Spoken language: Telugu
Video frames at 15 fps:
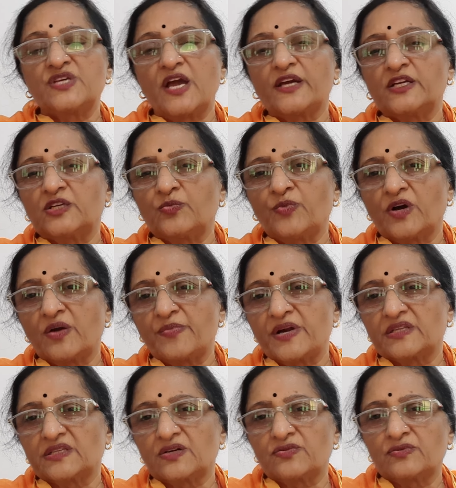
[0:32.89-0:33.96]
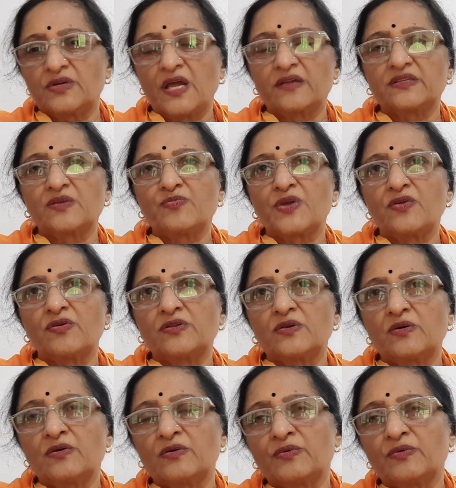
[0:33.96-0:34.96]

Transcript: జాకెట్ ముక్క పెడతాము లేకపోతే మేము ఏదో